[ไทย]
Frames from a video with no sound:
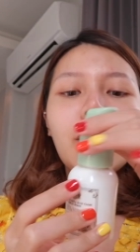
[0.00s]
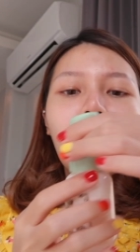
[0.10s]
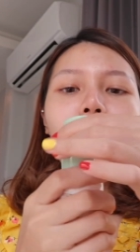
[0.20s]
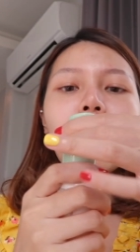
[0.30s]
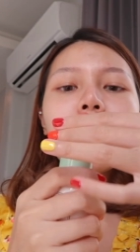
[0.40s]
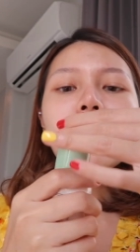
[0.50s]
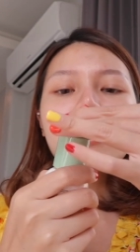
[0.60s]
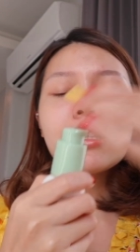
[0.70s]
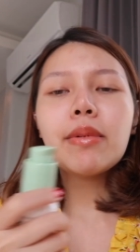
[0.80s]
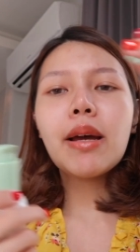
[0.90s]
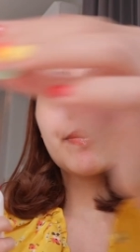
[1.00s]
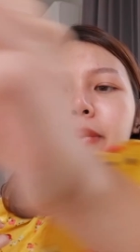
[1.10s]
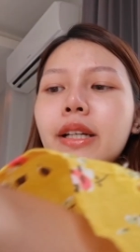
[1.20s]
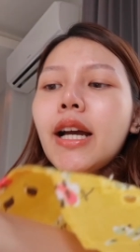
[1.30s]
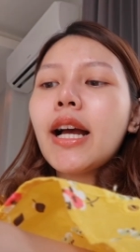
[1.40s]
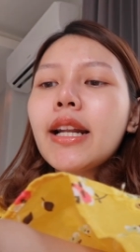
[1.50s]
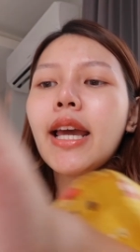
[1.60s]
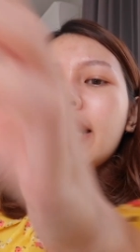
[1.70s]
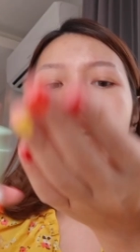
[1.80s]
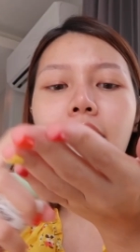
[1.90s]
ก็สำหรับเนื้อข้างใน
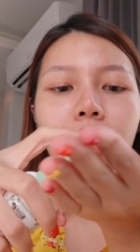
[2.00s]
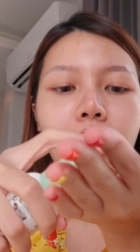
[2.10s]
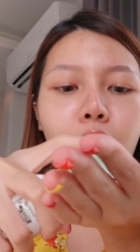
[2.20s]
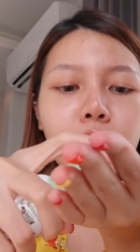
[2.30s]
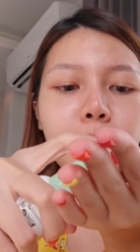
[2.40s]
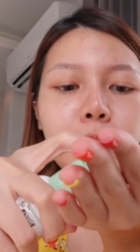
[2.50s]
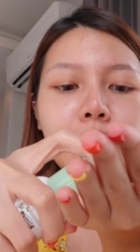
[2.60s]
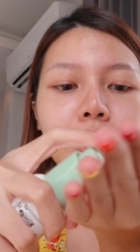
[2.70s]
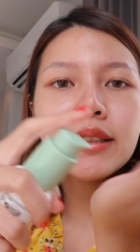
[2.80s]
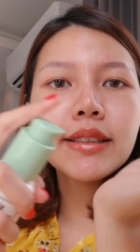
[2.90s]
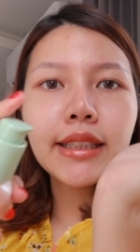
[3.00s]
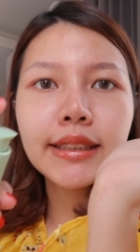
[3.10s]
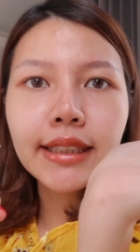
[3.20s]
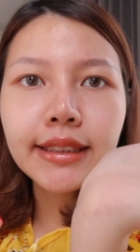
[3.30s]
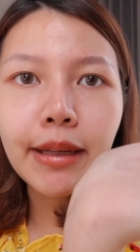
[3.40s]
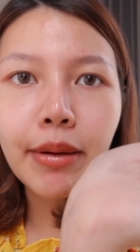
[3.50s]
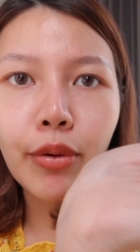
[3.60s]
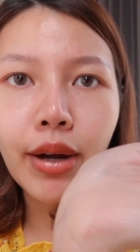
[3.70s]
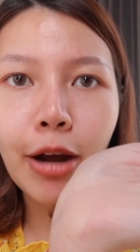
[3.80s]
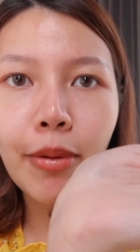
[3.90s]
นะคะเขาก็จะเป็นเนื้อสีใสๆ
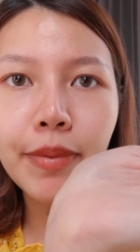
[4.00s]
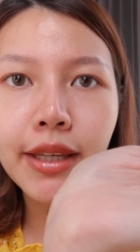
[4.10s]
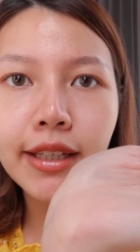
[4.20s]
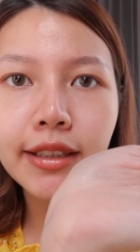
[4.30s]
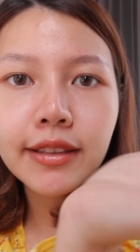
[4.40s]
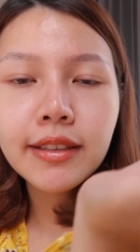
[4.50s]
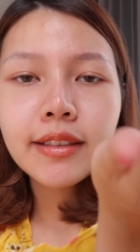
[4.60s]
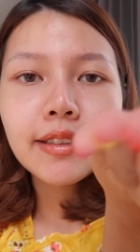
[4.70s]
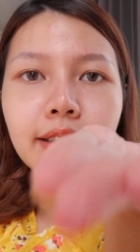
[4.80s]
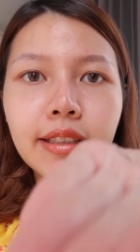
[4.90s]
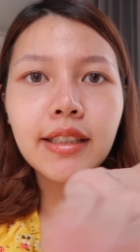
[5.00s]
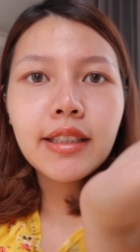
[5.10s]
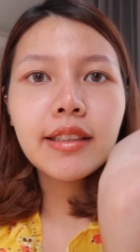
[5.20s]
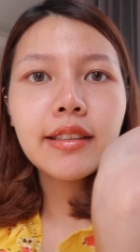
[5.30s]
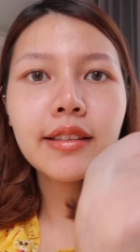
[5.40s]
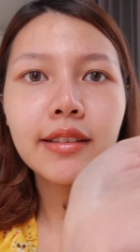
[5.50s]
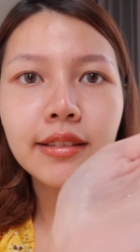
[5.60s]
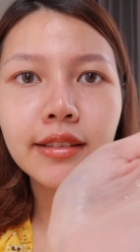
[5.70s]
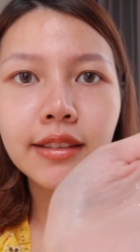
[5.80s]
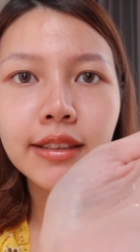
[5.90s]
ขาวๆแบบนี้นี่
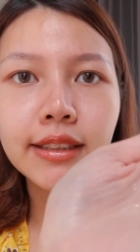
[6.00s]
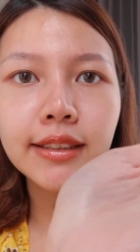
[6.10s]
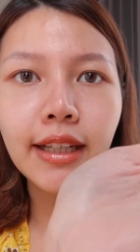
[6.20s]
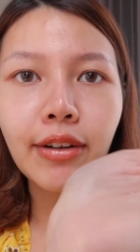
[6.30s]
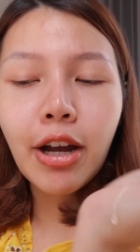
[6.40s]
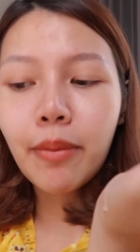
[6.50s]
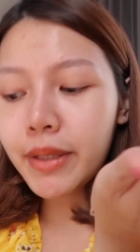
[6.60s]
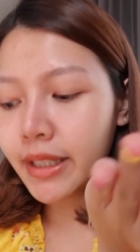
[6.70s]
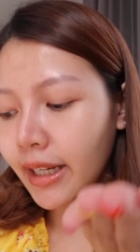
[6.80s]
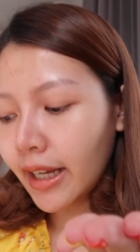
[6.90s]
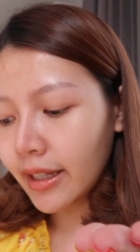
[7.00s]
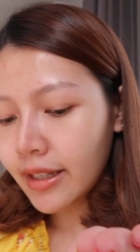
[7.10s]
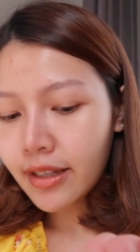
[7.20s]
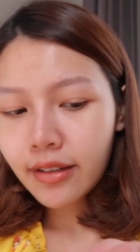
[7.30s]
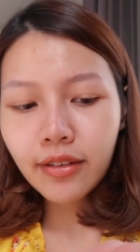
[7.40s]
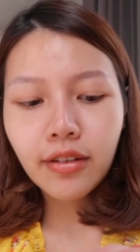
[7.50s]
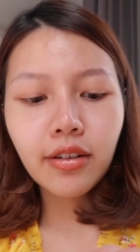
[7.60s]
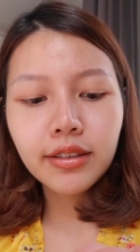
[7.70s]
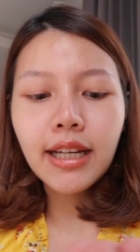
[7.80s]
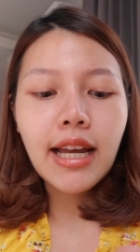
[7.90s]
เนื้อสีใสๆขาวๆแบบนี้นะคะก็
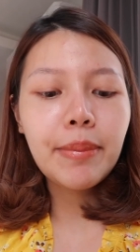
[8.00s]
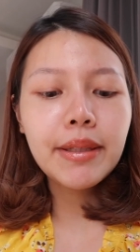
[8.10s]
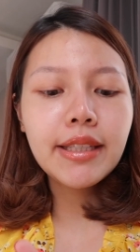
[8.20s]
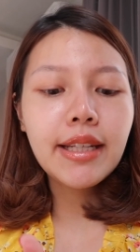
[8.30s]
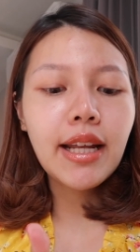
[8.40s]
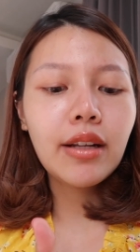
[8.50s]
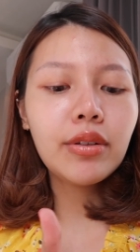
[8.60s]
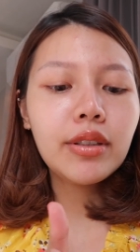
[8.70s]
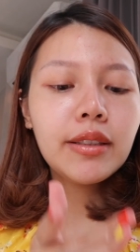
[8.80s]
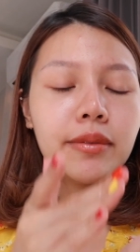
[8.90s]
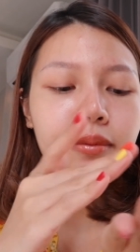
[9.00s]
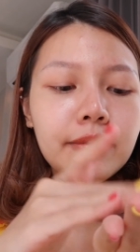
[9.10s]
ทาไปที่หน้าเราเลย